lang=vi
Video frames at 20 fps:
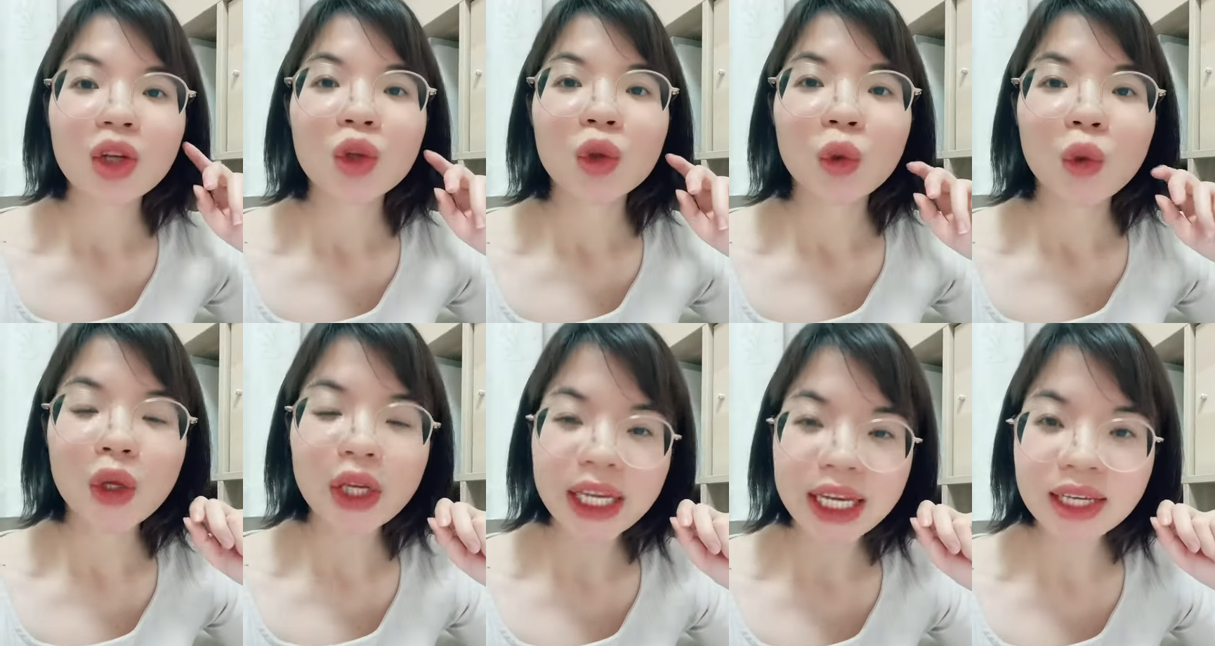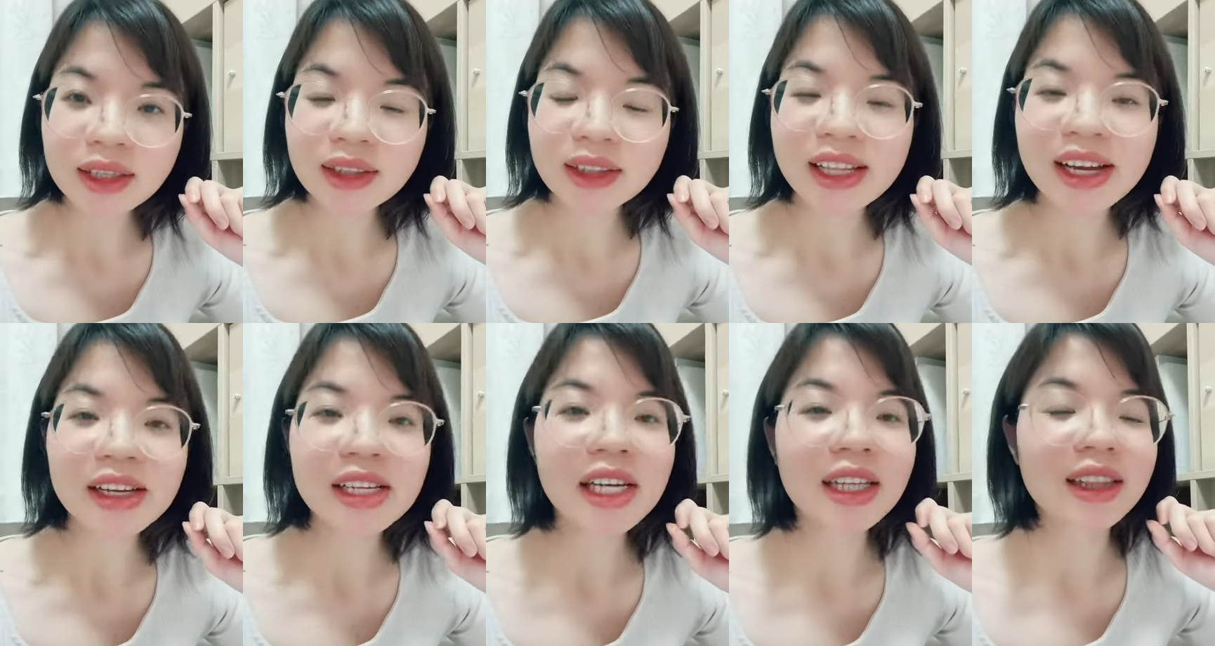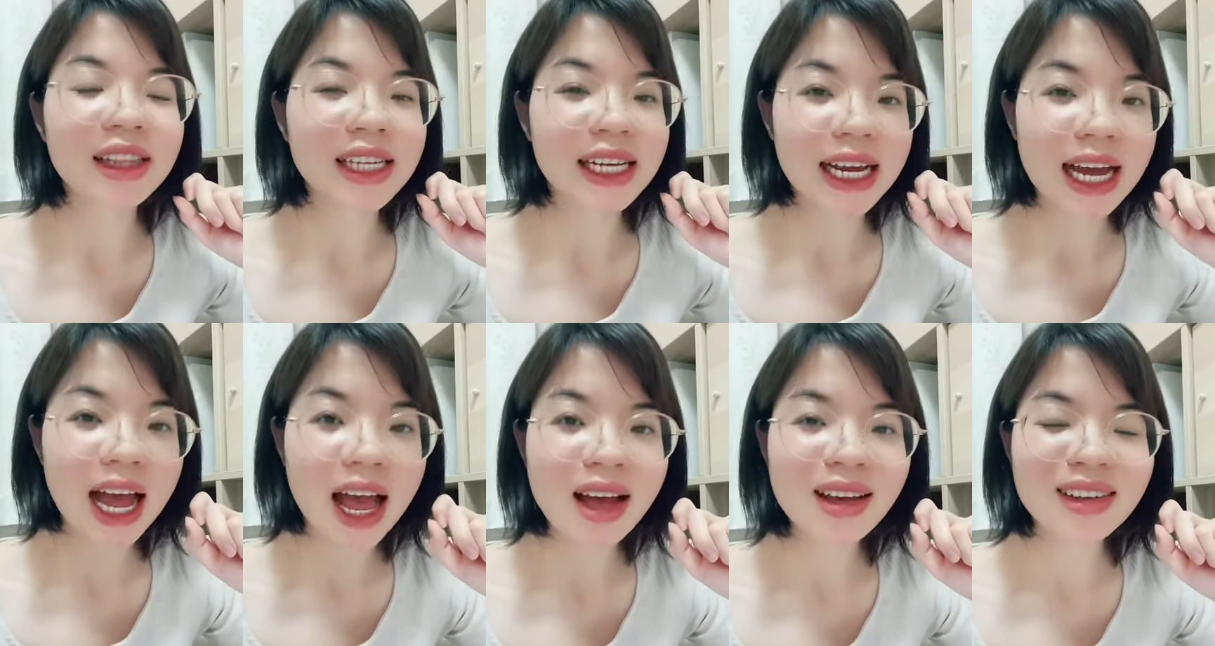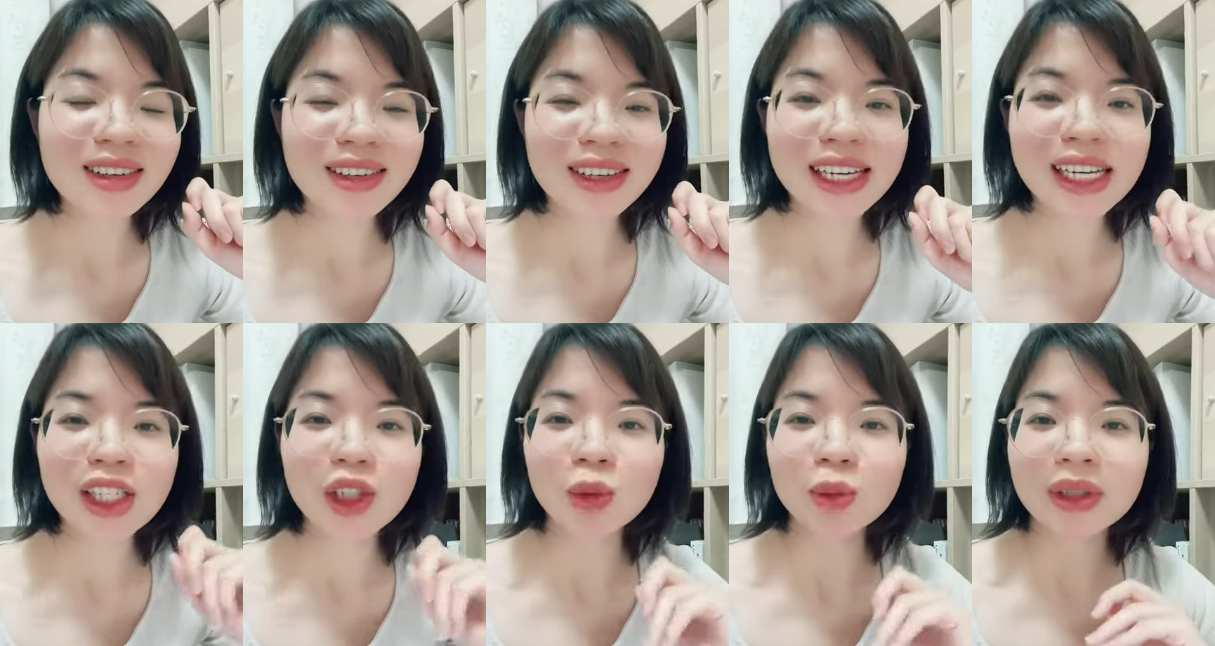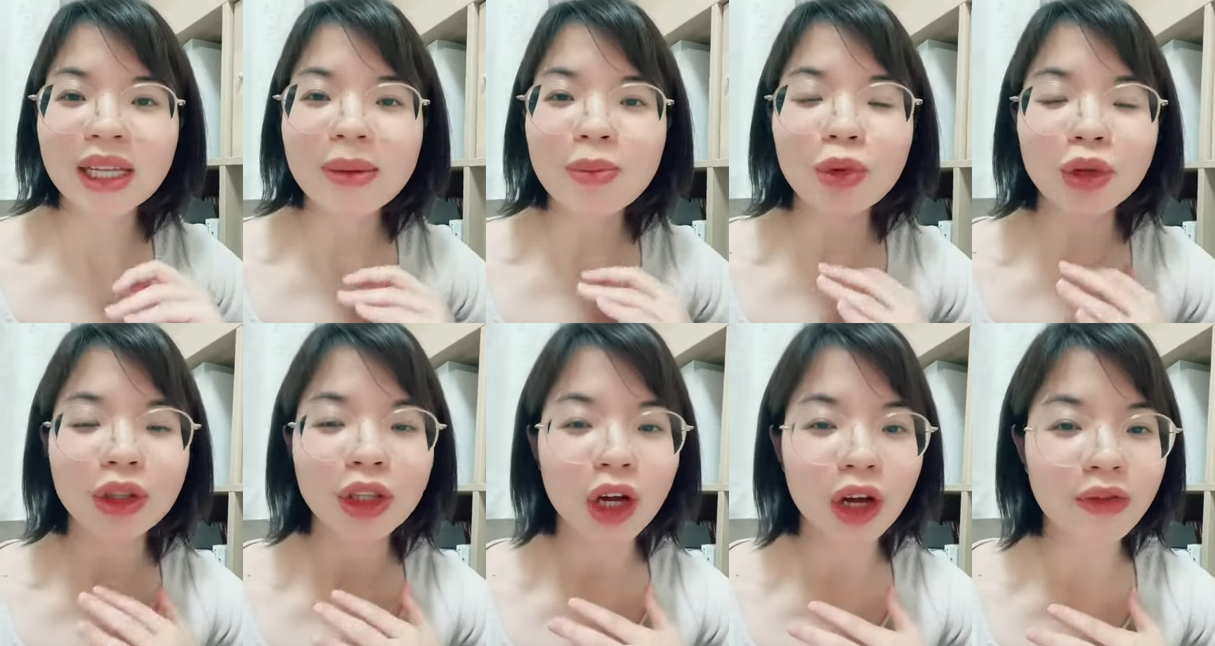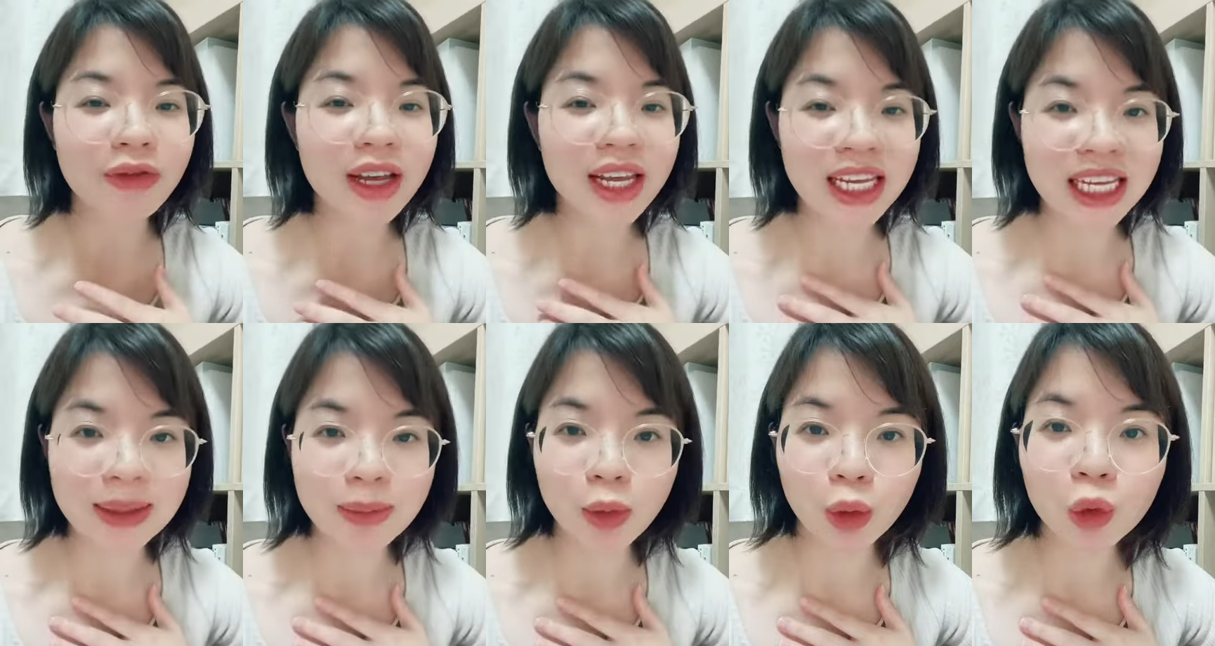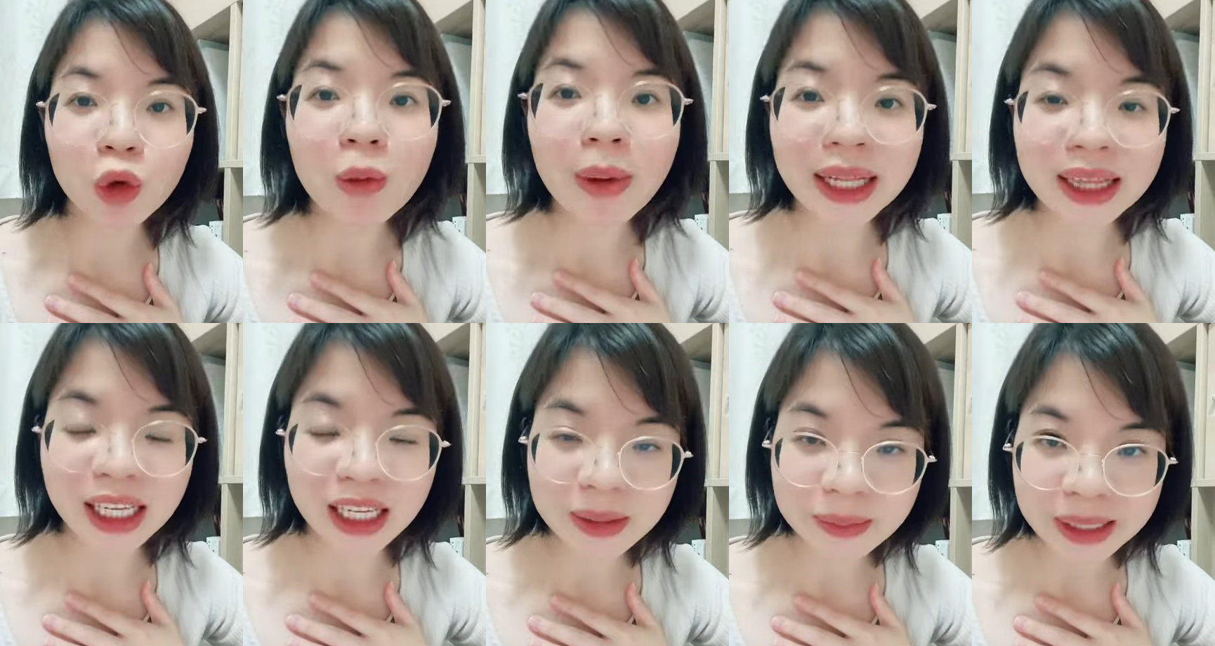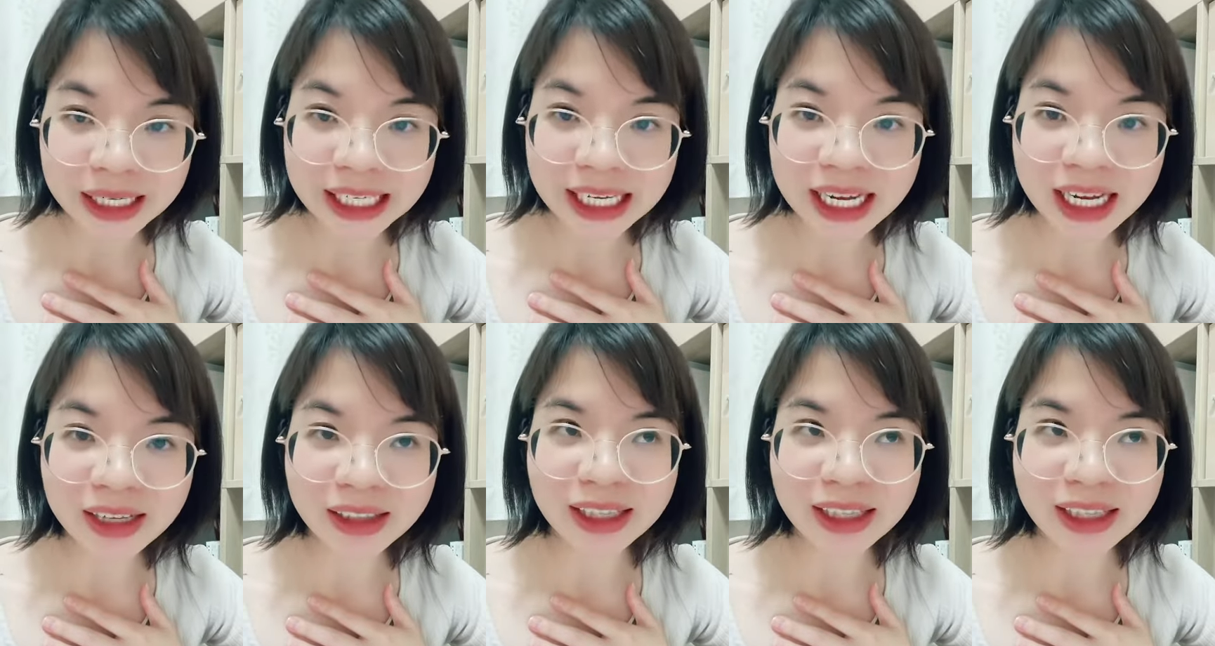Tuy nhiên tiếng Nhật thì khác khi chúng ta muốn nói về ý muốn của bản thân mình nha.